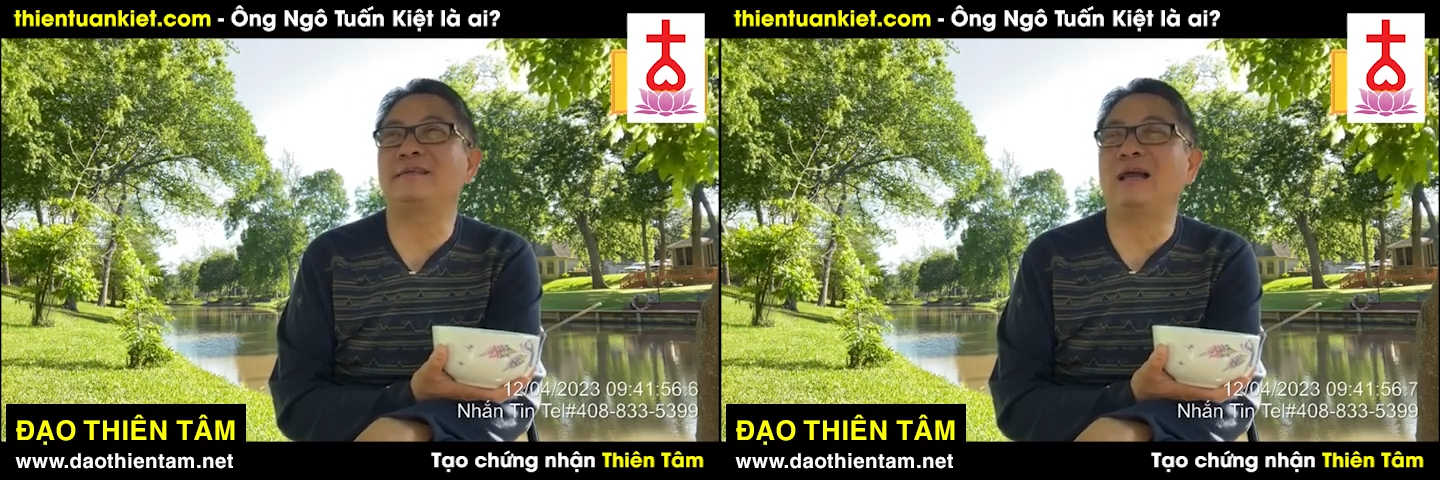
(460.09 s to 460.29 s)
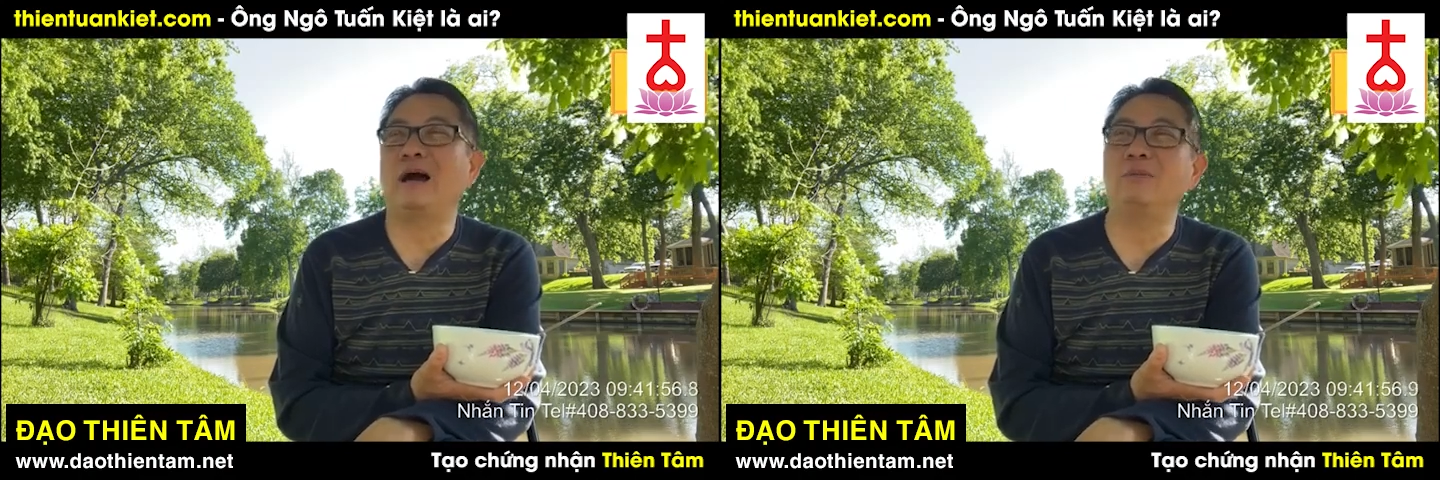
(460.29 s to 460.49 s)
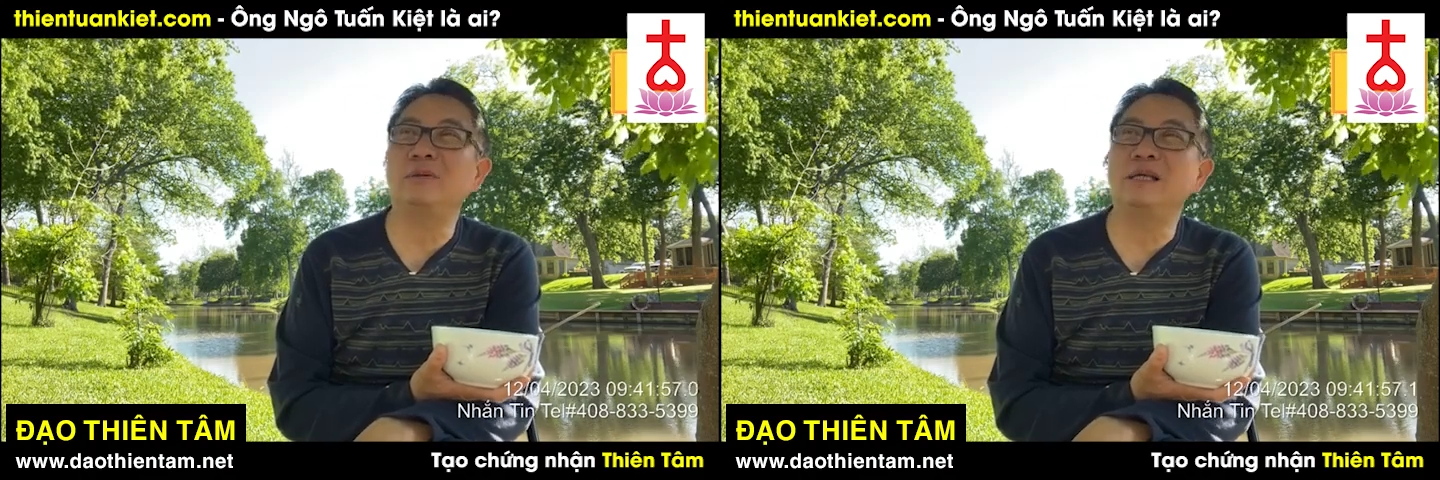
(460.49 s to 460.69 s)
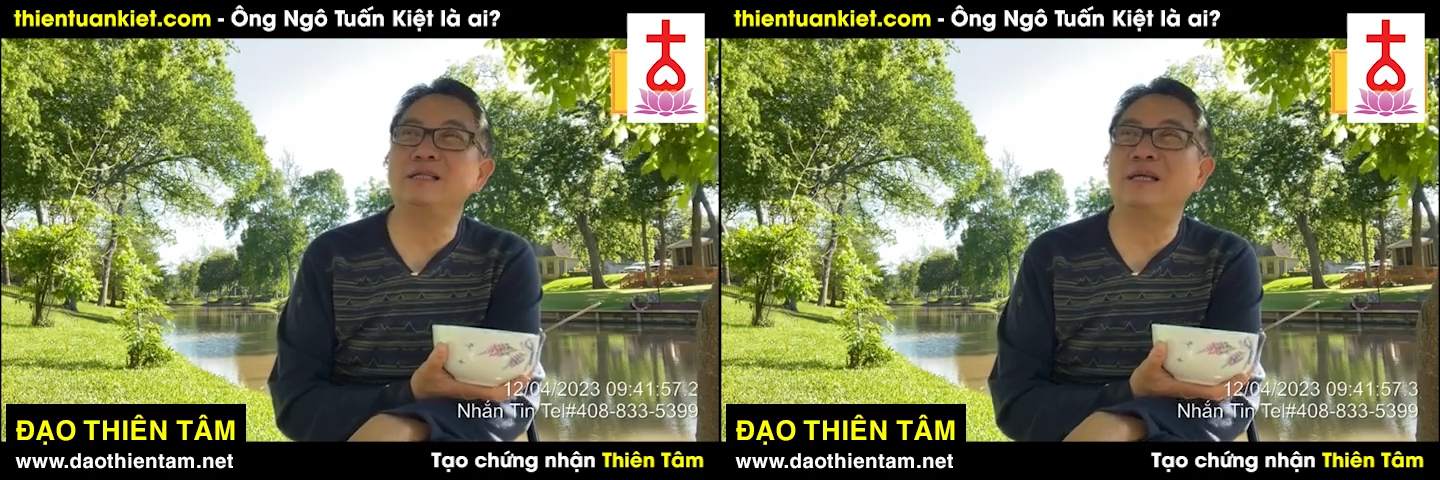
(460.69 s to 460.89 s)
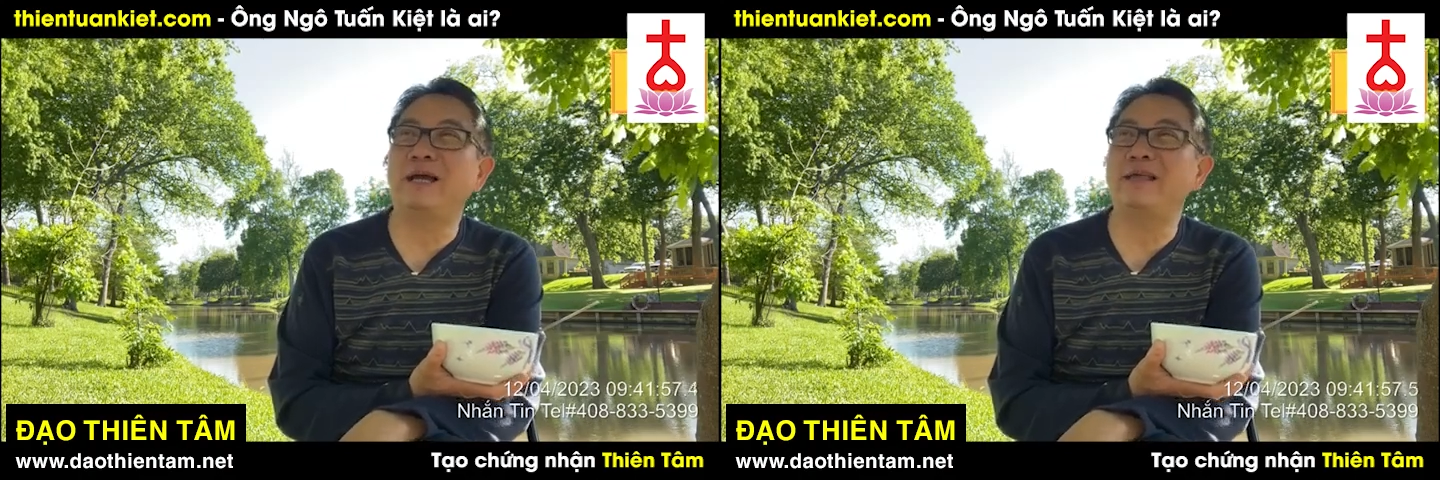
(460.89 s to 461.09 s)
chồng hay
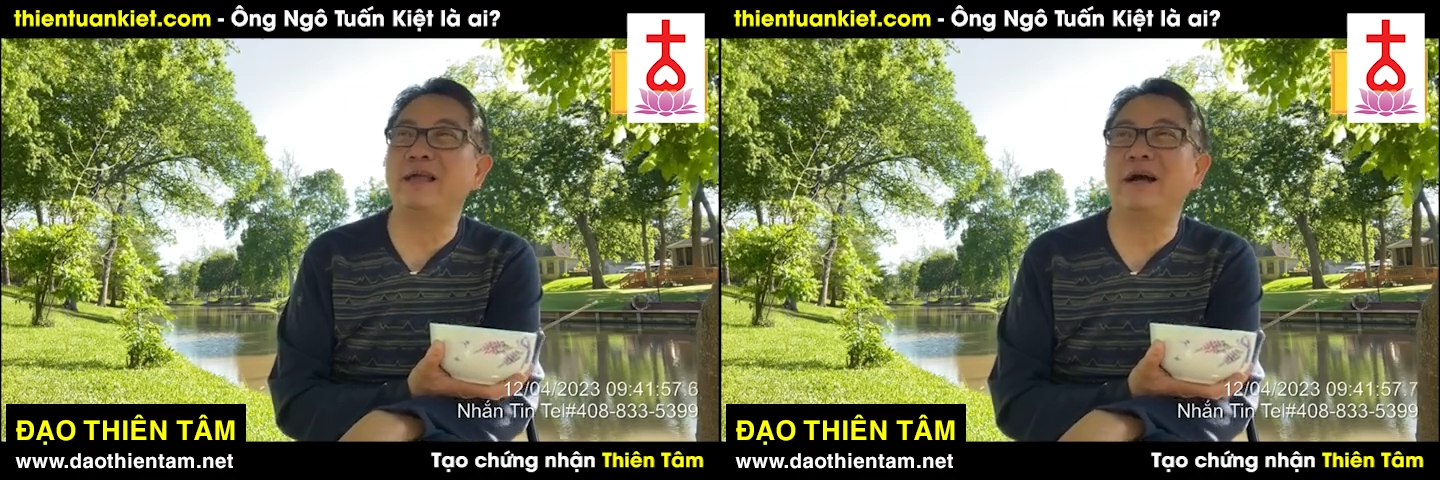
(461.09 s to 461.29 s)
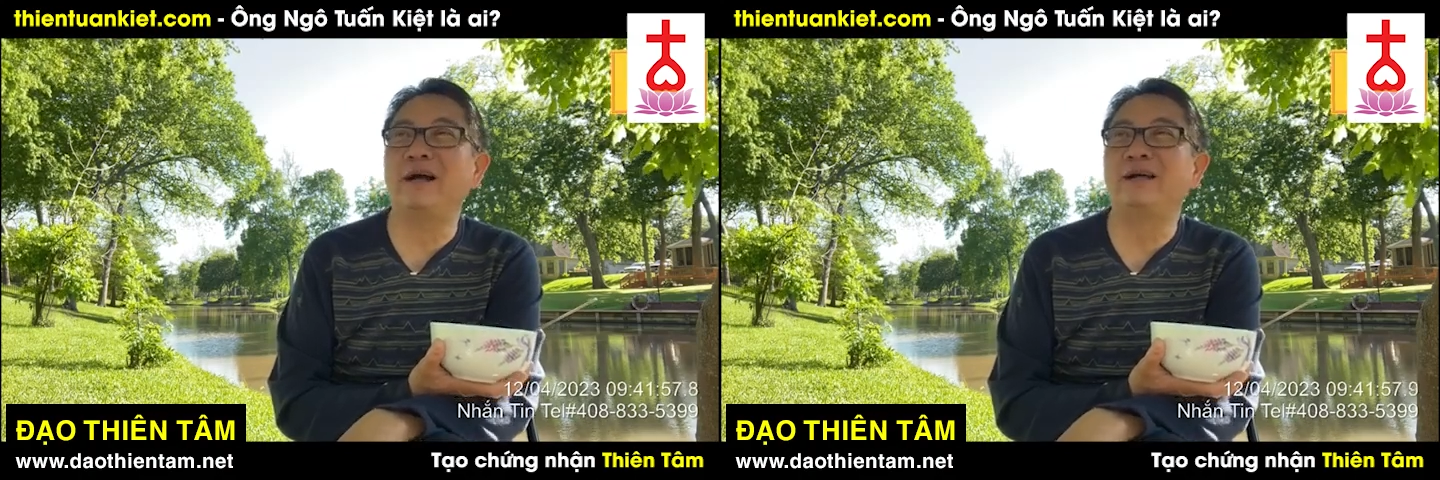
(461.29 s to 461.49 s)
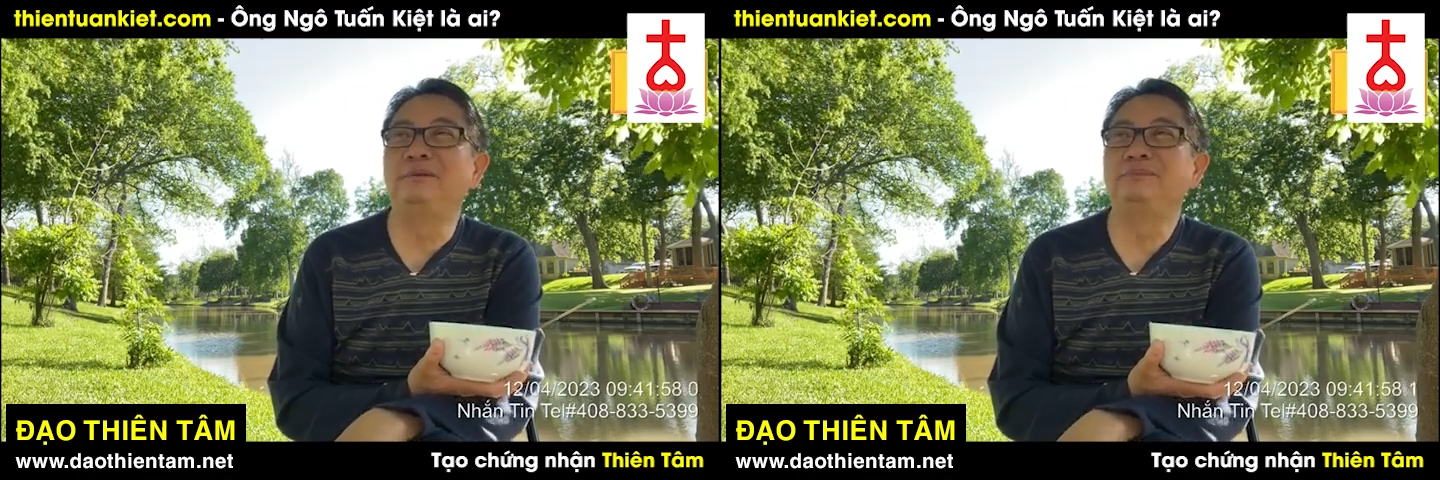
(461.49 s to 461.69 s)
sai với vợ,